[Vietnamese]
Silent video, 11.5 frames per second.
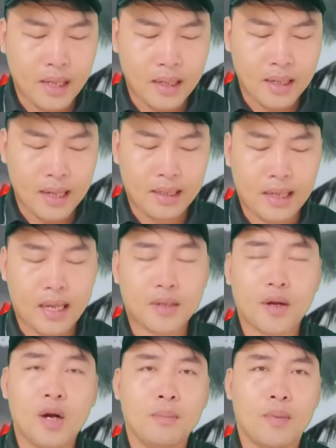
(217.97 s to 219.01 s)
Đinh Lan đã
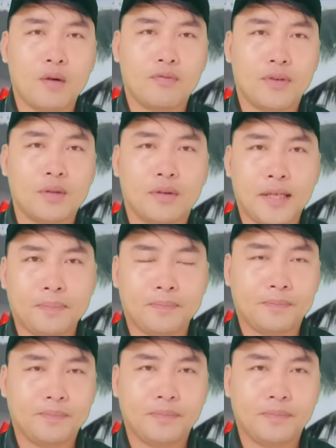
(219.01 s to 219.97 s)
có một video clip